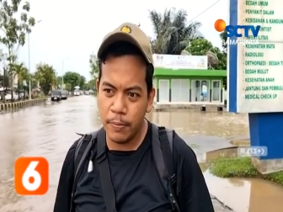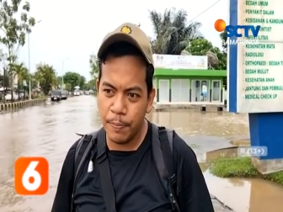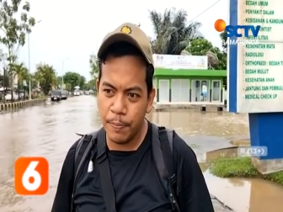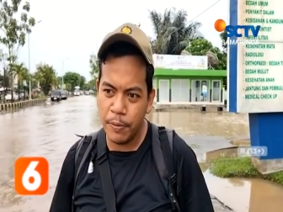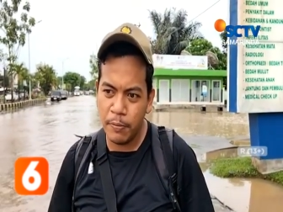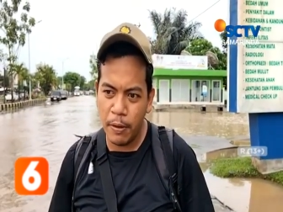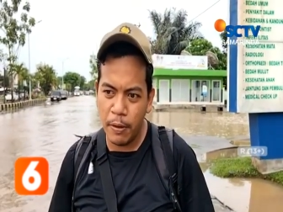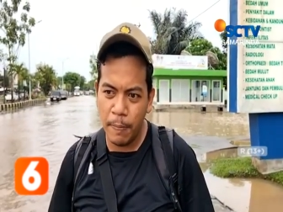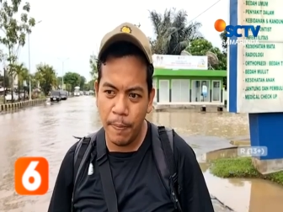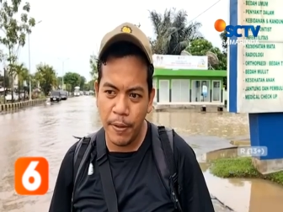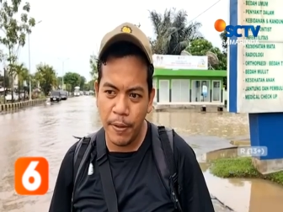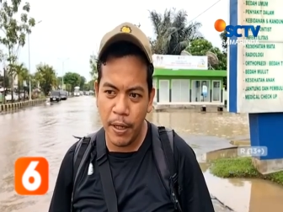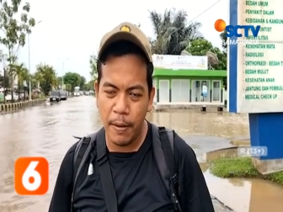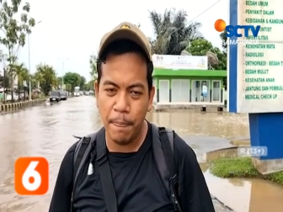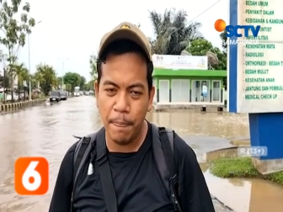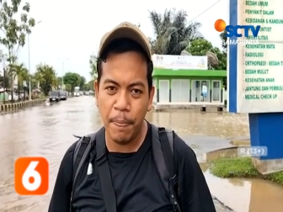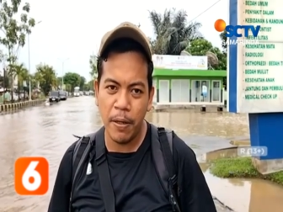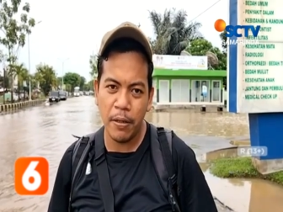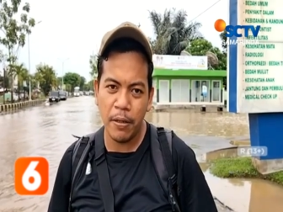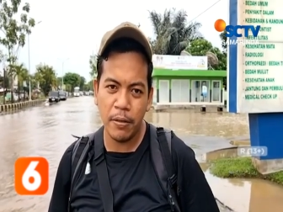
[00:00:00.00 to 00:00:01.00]
penyebabnya
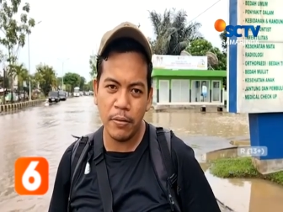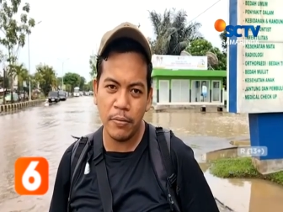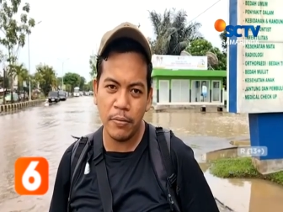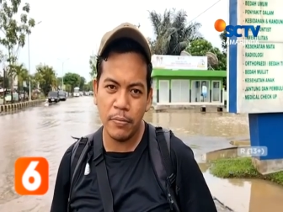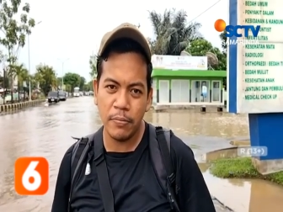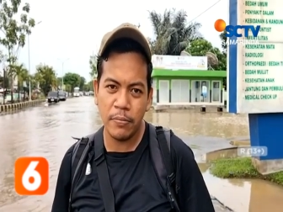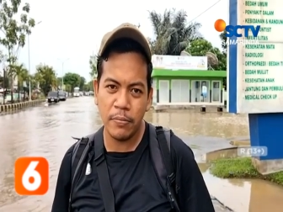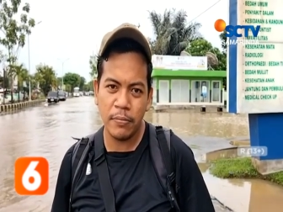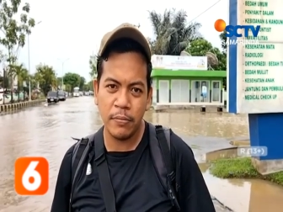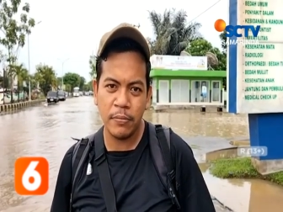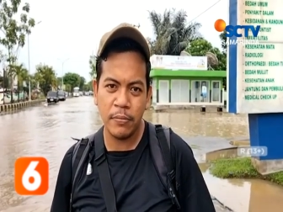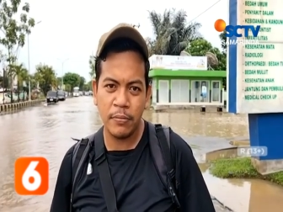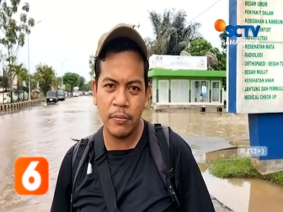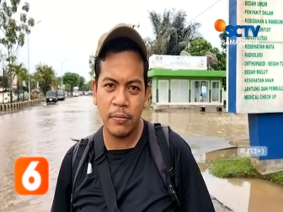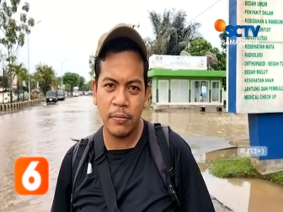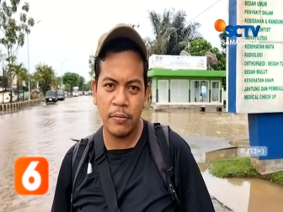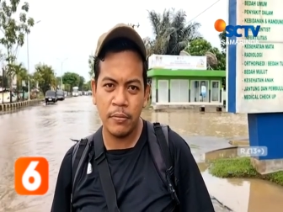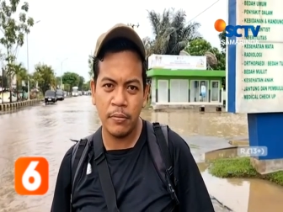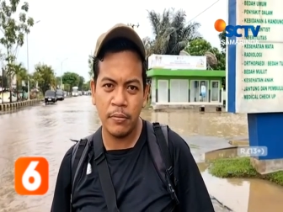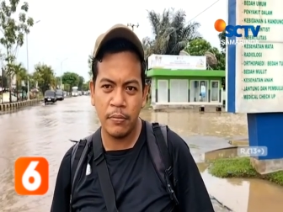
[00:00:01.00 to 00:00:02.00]
apa
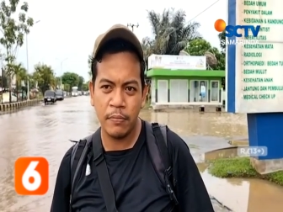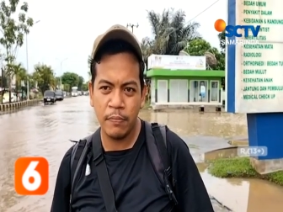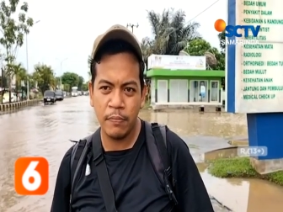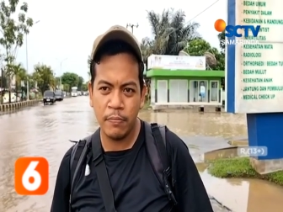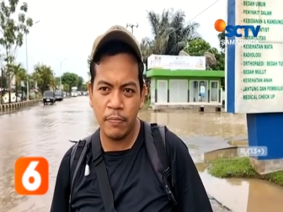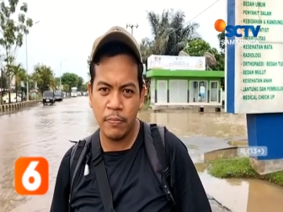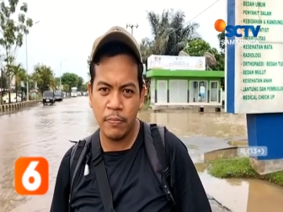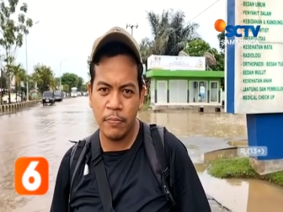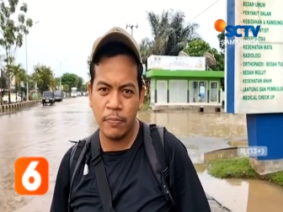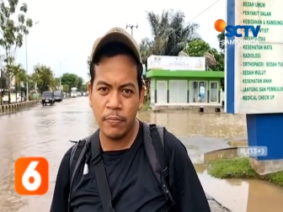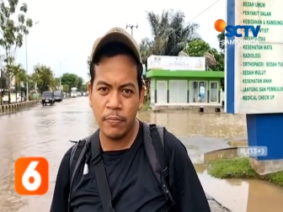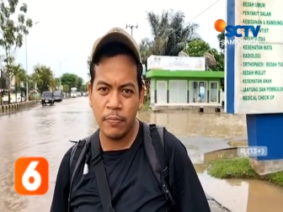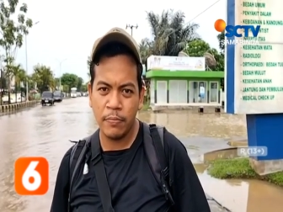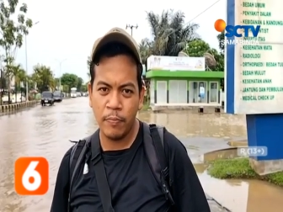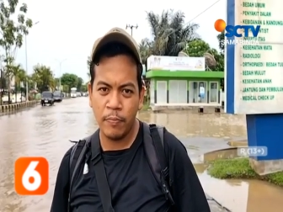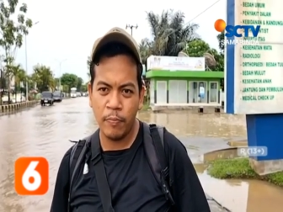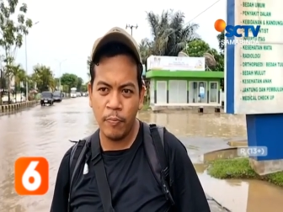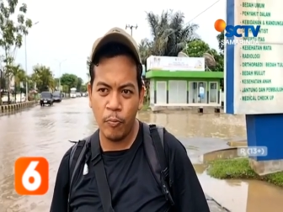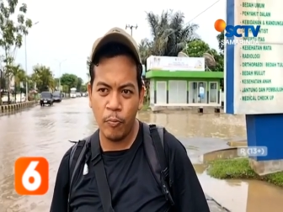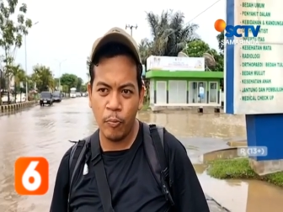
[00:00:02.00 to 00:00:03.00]
tapi memang sering
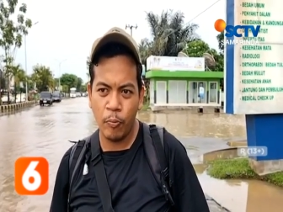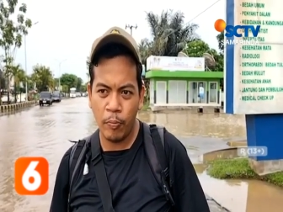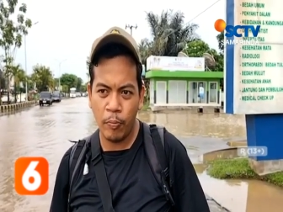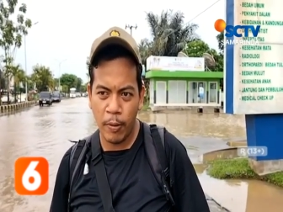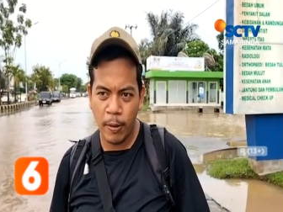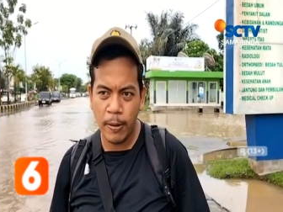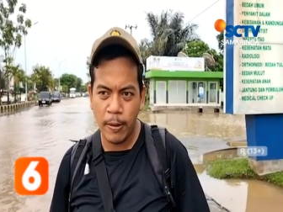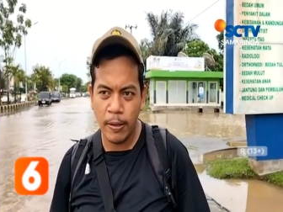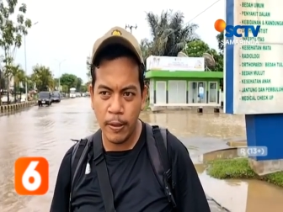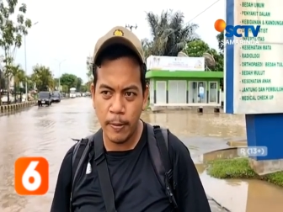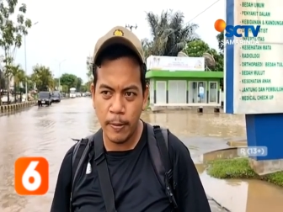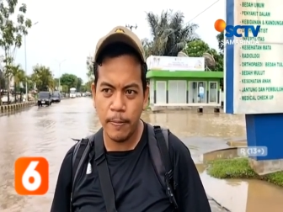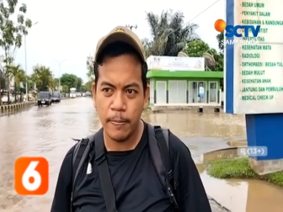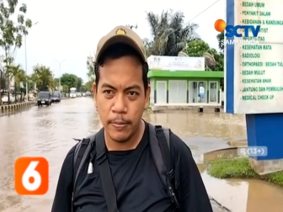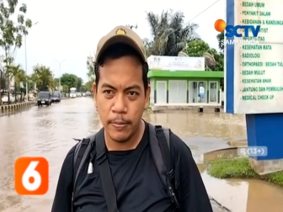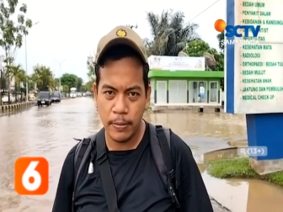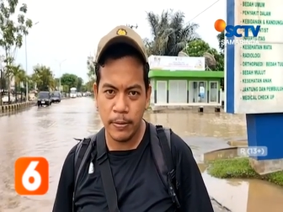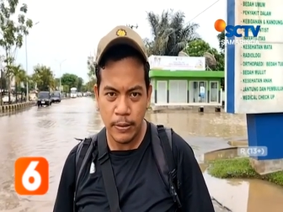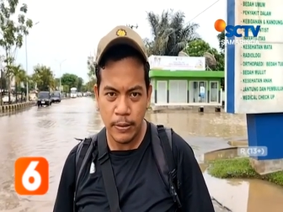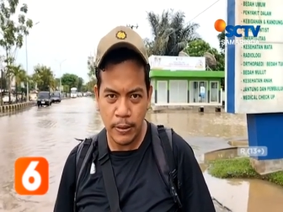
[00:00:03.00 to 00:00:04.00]
banjir sini kalau iya, hujan
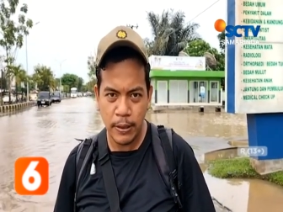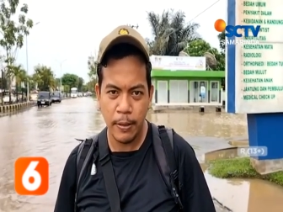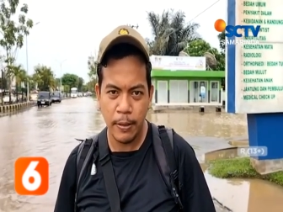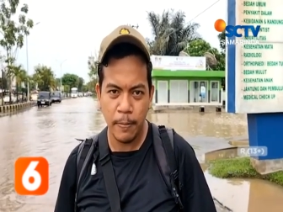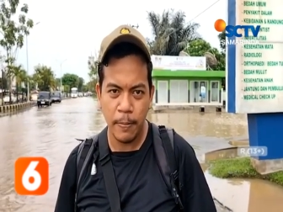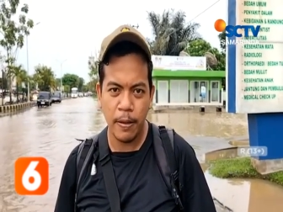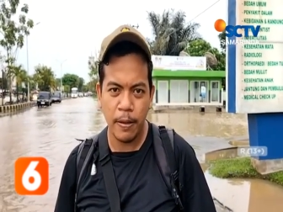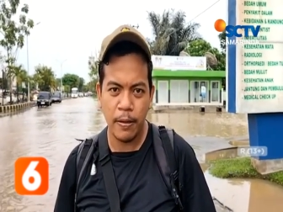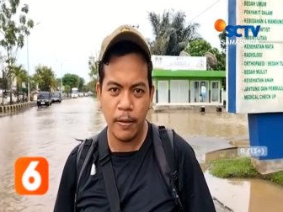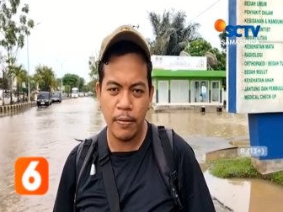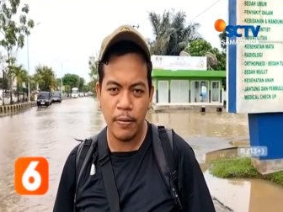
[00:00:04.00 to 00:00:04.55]
sering pak